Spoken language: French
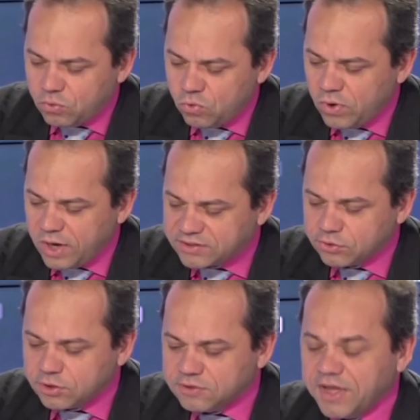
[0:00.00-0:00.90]
ou la
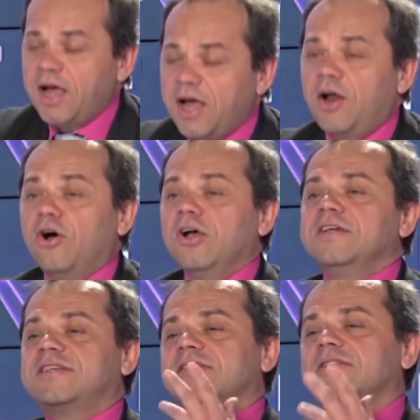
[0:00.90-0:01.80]
alors,
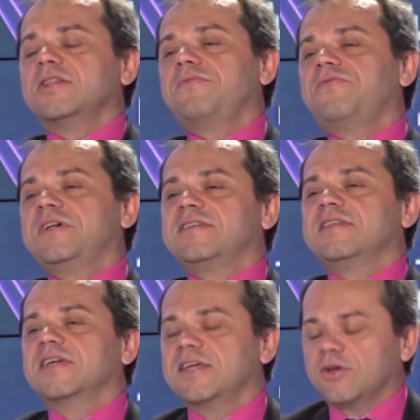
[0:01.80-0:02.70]
c'est en effet,
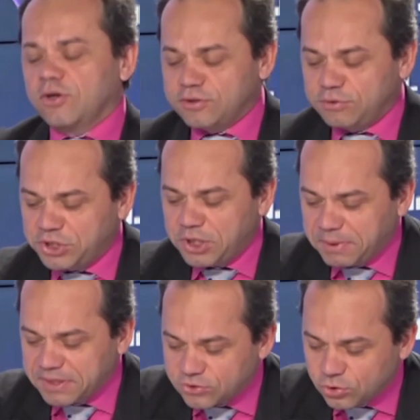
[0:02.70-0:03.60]
Cédric, un sujet
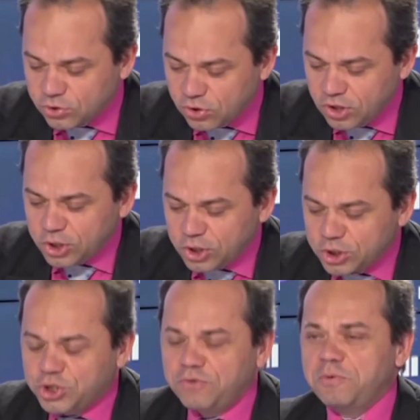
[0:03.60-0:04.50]
passionnant.
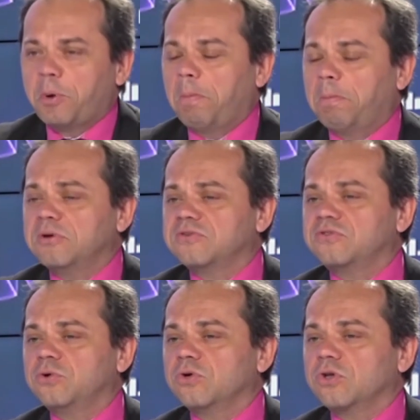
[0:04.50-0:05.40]
Je vous propose
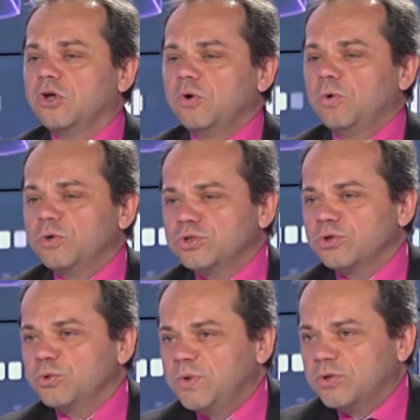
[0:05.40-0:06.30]
donc
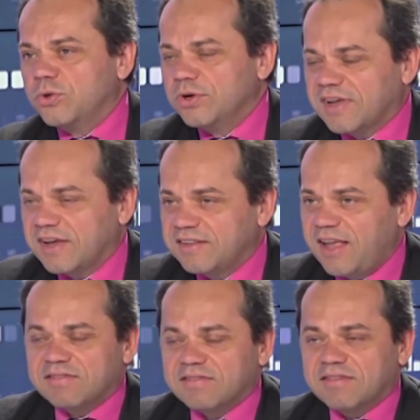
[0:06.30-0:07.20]
aujourd'hui de le
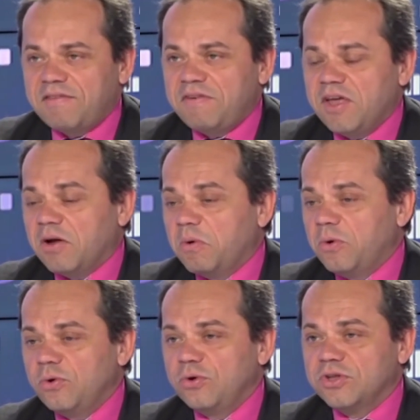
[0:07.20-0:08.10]
traiter à travers
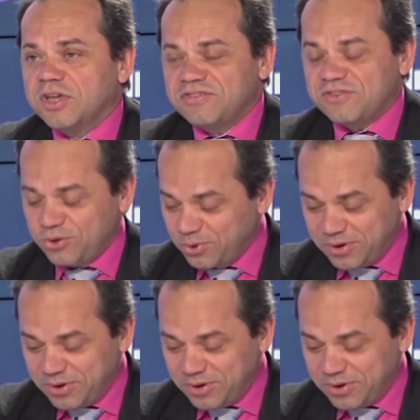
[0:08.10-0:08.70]
une question